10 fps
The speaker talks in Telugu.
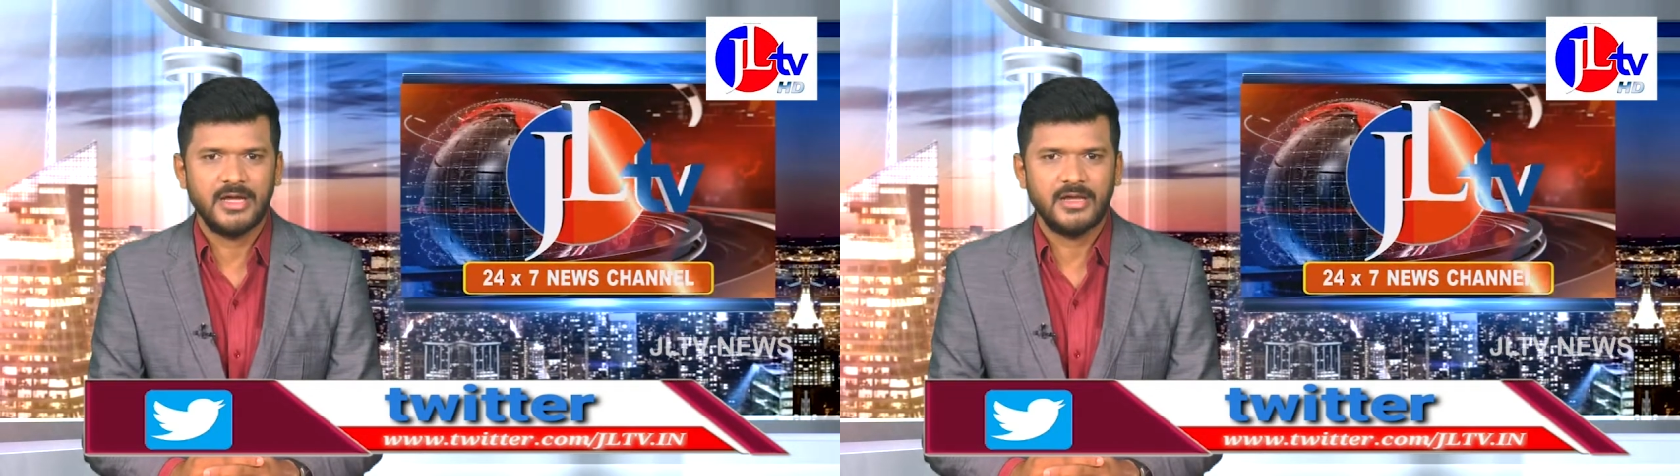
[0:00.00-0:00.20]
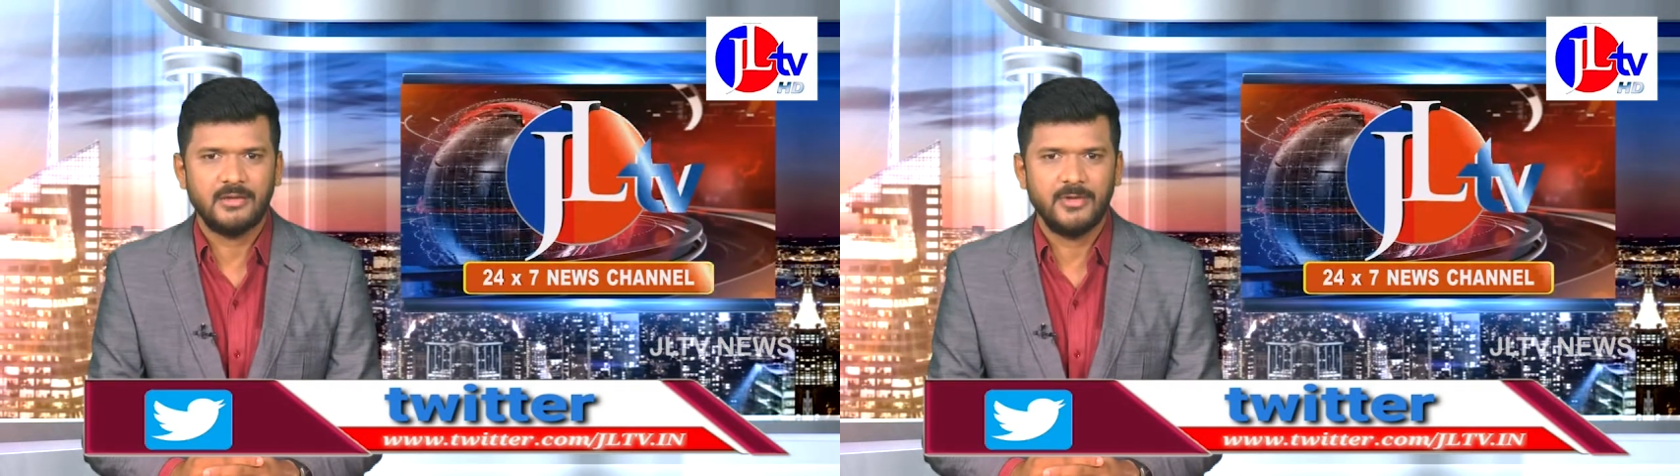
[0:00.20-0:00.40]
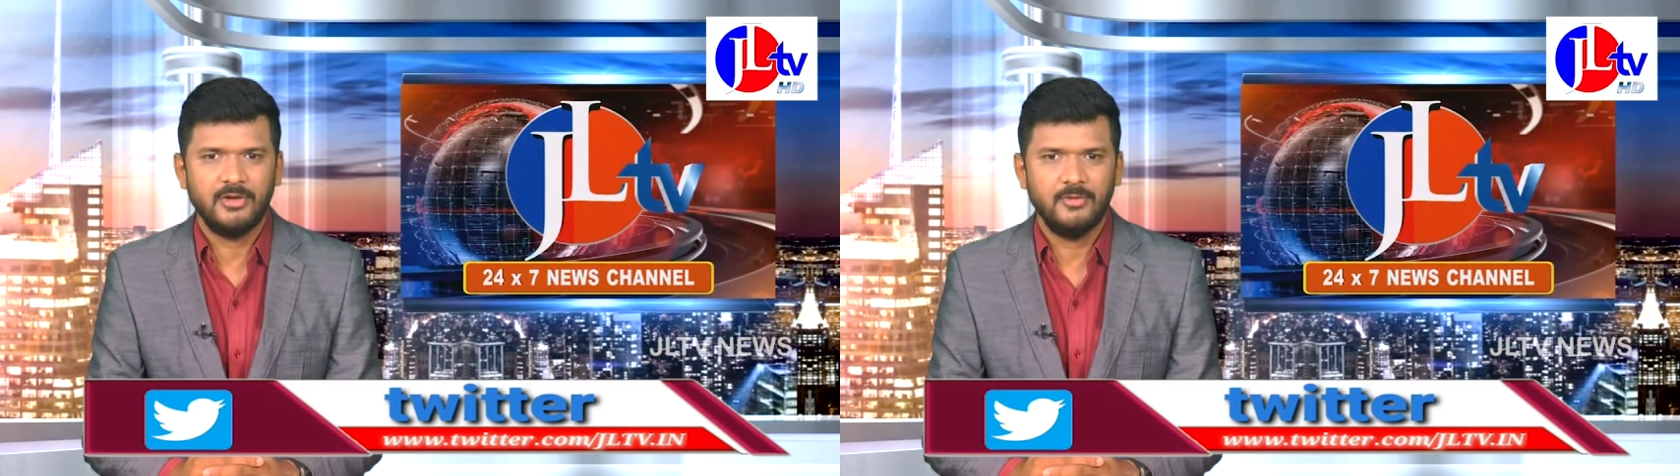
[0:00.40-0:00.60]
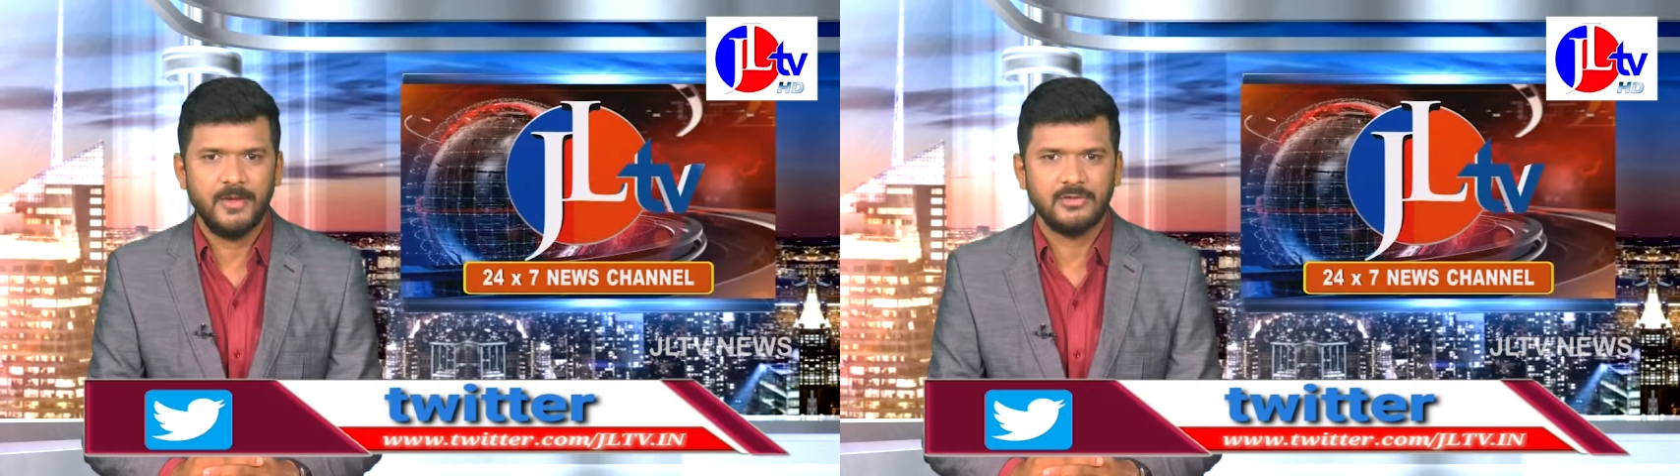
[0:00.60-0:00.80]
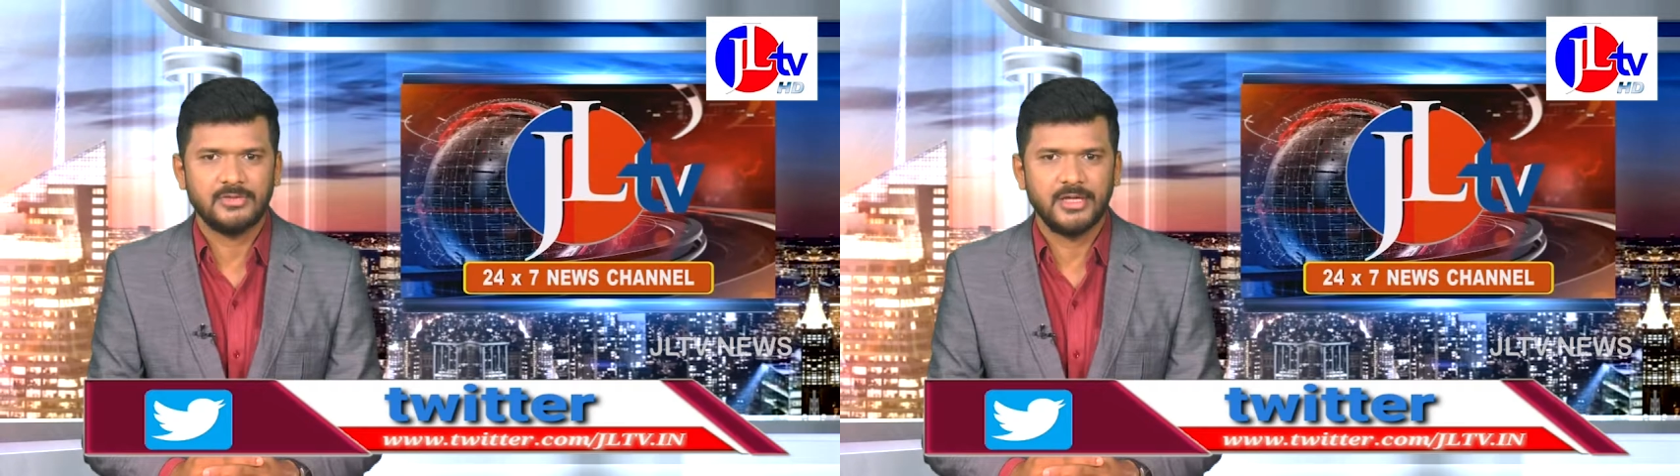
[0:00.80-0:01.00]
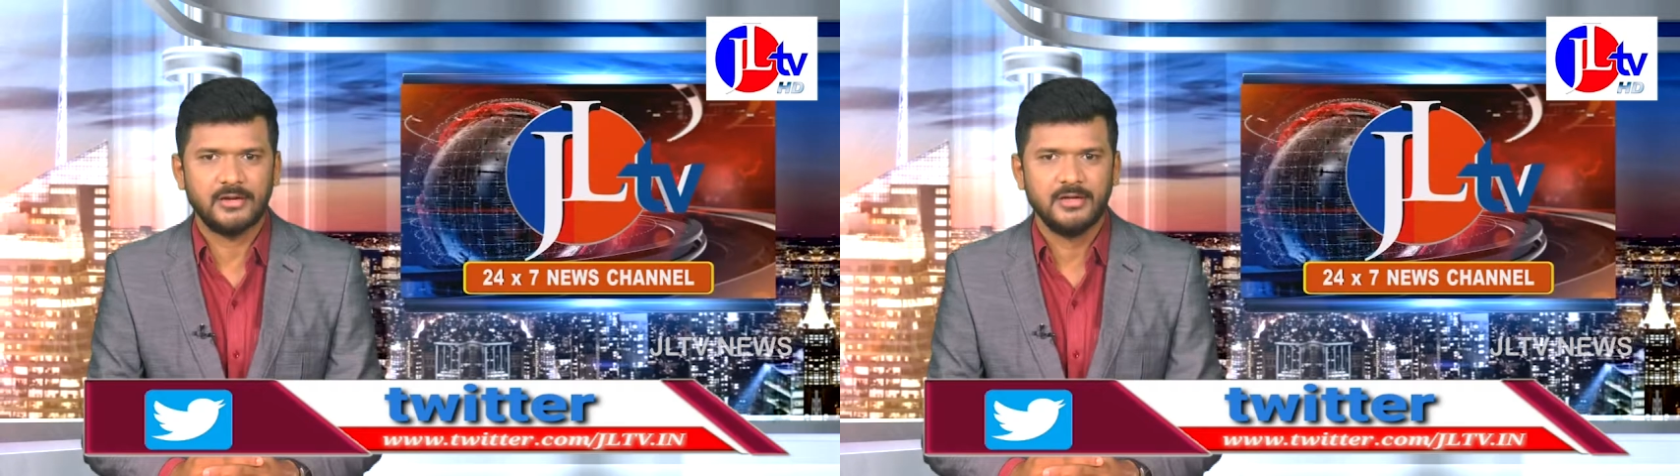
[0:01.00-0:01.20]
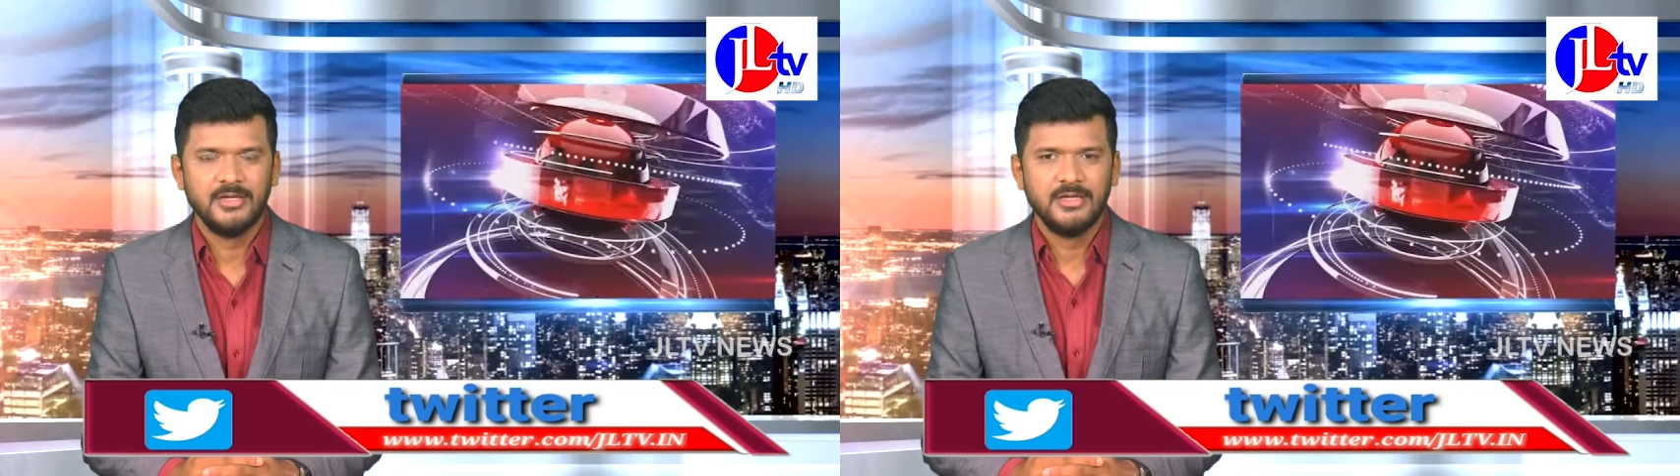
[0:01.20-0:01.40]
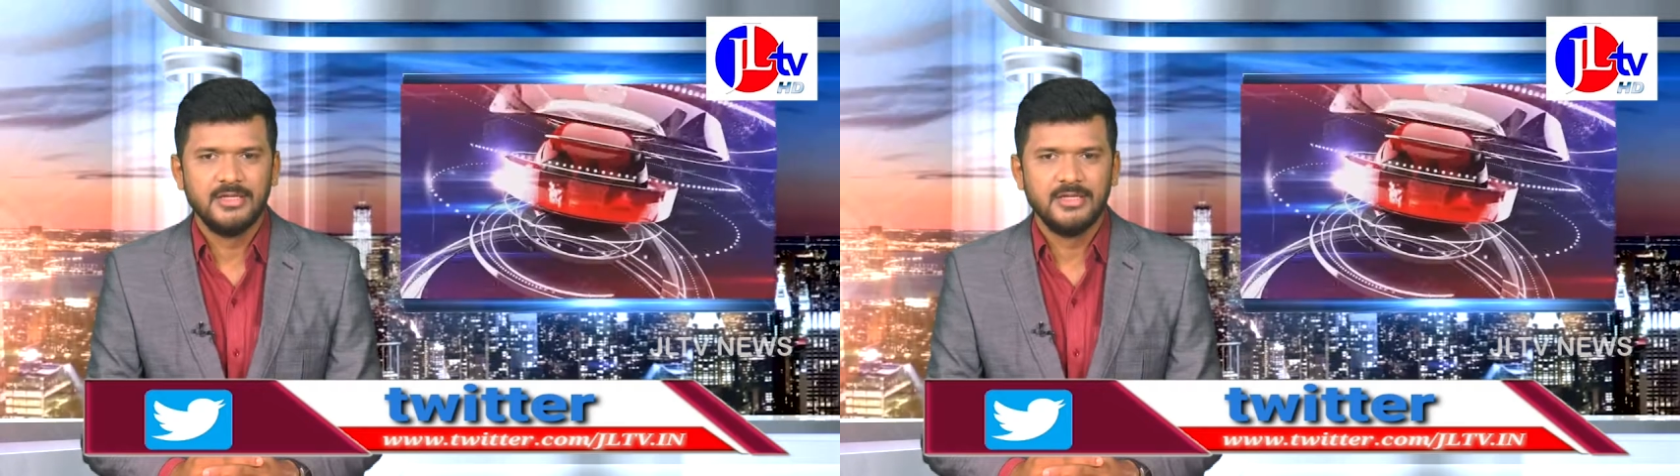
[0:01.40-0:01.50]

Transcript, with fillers: కార్యక్రమాల్లో పాల్గొన్నారు